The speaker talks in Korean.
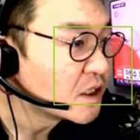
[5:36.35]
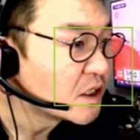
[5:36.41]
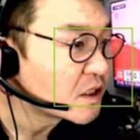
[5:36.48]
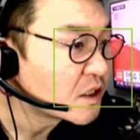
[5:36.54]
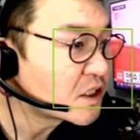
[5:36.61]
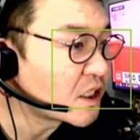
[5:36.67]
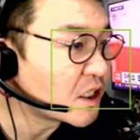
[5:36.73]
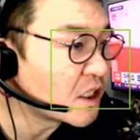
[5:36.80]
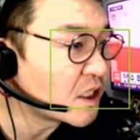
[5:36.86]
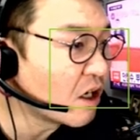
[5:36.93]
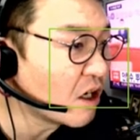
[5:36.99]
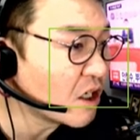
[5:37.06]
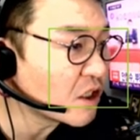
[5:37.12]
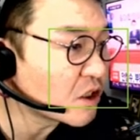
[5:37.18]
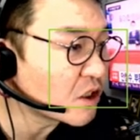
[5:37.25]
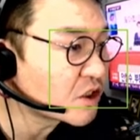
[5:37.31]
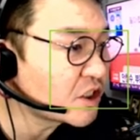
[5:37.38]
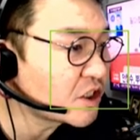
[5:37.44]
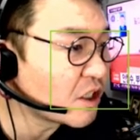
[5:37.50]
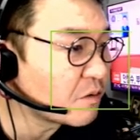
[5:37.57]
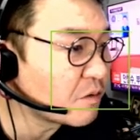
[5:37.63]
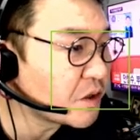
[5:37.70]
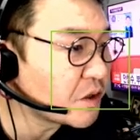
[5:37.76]
길러
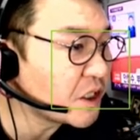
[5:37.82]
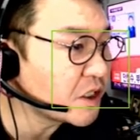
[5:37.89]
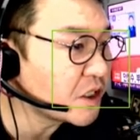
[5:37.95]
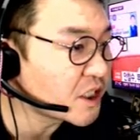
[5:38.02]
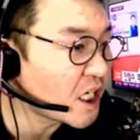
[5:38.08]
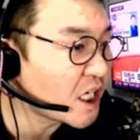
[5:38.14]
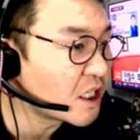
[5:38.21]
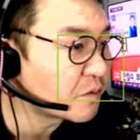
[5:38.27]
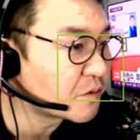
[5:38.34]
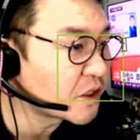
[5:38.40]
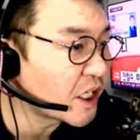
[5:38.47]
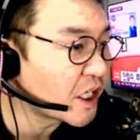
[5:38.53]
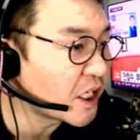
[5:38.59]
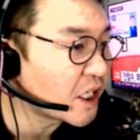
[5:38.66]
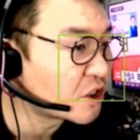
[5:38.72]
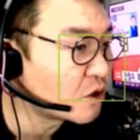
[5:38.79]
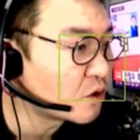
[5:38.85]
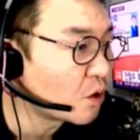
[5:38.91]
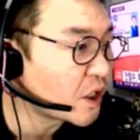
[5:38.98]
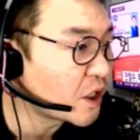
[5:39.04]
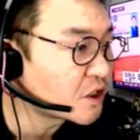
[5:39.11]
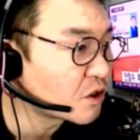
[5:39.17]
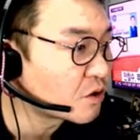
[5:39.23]
취업 및 창업 등의 진로
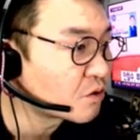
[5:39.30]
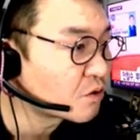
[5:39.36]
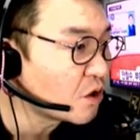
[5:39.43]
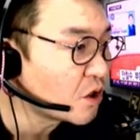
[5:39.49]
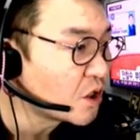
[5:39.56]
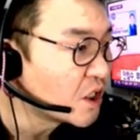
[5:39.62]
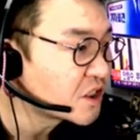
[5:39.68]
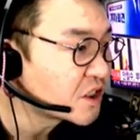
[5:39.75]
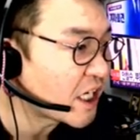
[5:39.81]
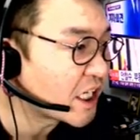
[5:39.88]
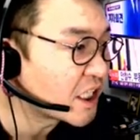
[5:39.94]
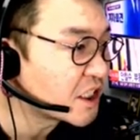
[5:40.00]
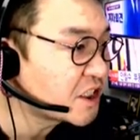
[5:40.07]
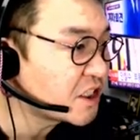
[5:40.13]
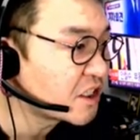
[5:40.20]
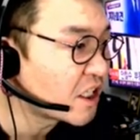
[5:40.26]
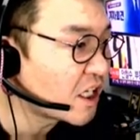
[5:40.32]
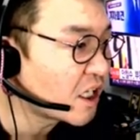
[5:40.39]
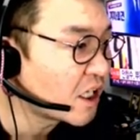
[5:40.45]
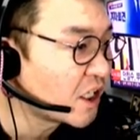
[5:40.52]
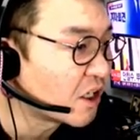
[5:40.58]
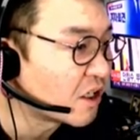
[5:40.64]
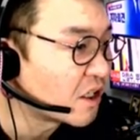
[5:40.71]
개척으로 잘
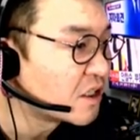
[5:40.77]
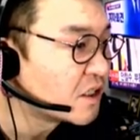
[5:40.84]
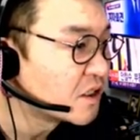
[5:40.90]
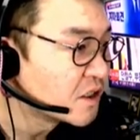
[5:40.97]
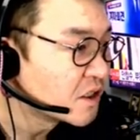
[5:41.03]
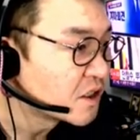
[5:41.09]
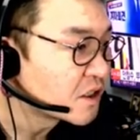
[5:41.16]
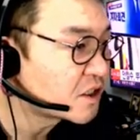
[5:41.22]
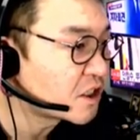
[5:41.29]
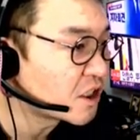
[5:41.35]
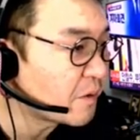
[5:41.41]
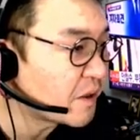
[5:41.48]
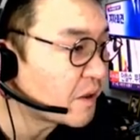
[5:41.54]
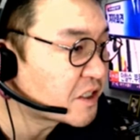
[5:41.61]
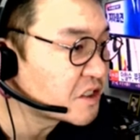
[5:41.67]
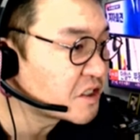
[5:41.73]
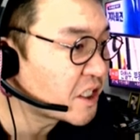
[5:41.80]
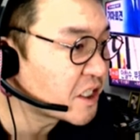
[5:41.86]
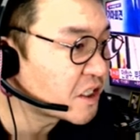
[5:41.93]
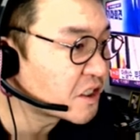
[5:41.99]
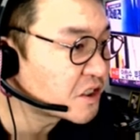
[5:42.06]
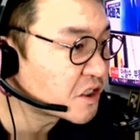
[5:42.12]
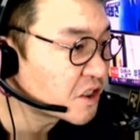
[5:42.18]
실현하여 직업의 전생에
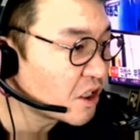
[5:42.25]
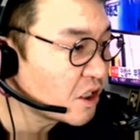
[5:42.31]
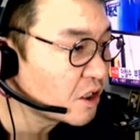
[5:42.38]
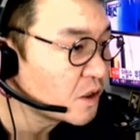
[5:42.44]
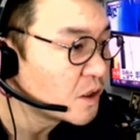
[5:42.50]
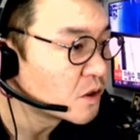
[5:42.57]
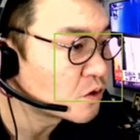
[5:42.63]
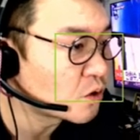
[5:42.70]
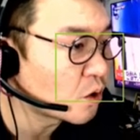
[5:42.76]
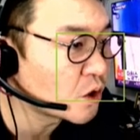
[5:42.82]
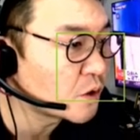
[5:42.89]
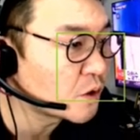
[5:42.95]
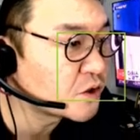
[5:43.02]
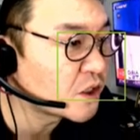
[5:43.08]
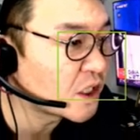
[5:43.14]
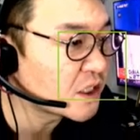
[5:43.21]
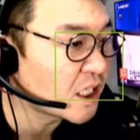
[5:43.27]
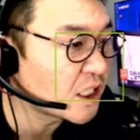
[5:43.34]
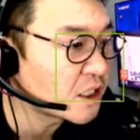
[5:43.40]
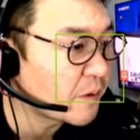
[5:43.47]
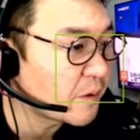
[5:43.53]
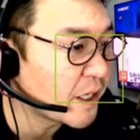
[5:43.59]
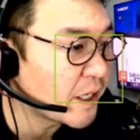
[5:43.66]
걸쳐서 동일 분야
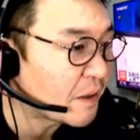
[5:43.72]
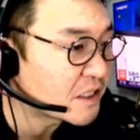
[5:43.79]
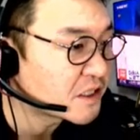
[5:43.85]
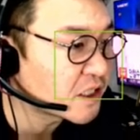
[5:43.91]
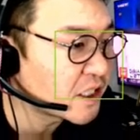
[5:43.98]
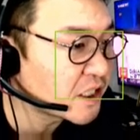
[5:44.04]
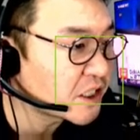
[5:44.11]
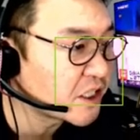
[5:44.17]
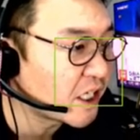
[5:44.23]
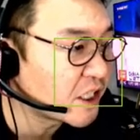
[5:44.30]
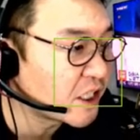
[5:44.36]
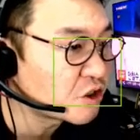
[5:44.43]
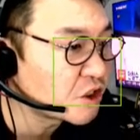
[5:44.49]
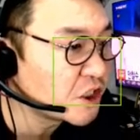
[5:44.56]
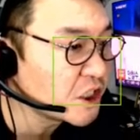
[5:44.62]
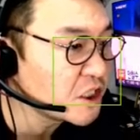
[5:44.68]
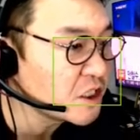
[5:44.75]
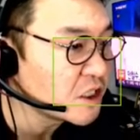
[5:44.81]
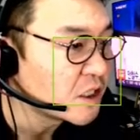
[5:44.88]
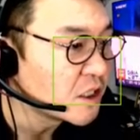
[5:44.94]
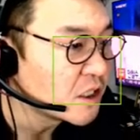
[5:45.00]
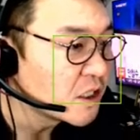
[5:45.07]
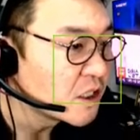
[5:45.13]
산업의 발전에 기여할 수 있는
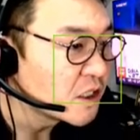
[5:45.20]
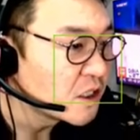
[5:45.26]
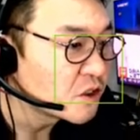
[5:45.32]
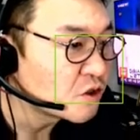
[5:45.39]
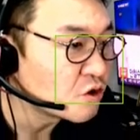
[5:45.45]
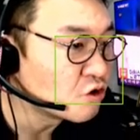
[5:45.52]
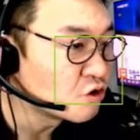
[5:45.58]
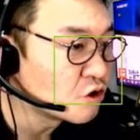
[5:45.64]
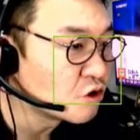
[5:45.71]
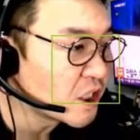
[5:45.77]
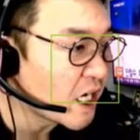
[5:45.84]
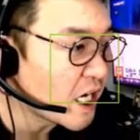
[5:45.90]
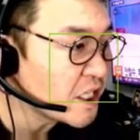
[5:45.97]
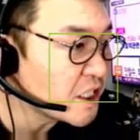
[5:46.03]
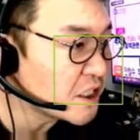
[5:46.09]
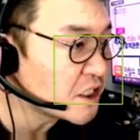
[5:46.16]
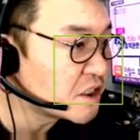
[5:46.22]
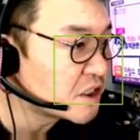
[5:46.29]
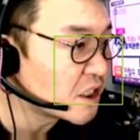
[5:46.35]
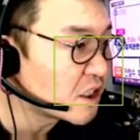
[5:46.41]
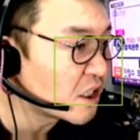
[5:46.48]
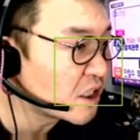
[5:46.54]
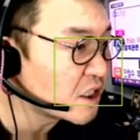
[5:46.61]
유능한
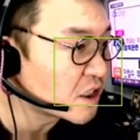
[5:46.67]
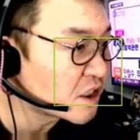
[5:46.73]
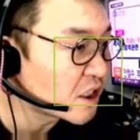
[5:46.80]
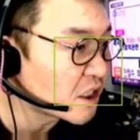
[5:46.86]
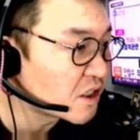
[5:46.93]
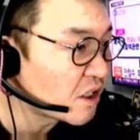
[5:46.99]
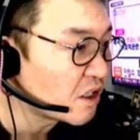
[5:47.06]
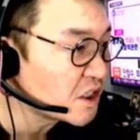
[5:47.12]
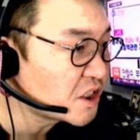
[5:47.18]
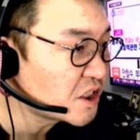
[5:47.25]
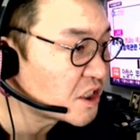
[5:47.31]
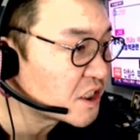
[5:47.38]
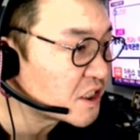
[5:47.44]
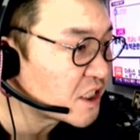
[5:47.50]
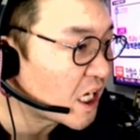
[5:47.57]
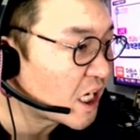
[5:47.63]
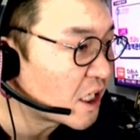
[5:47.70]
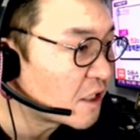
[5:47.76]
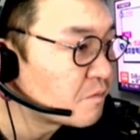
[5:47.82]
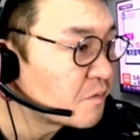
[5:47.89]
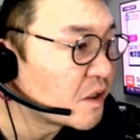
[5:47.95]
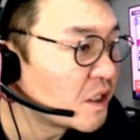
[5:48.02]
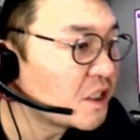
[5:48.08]
인재의 성격을 지닌다.
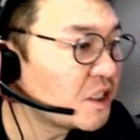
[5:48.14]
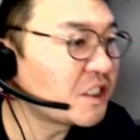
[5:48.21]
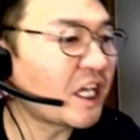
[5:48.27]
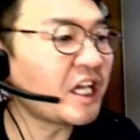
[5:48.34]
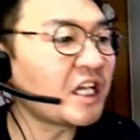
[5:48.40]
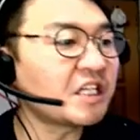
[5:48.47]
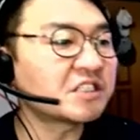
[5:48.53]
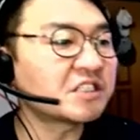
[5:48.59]
이게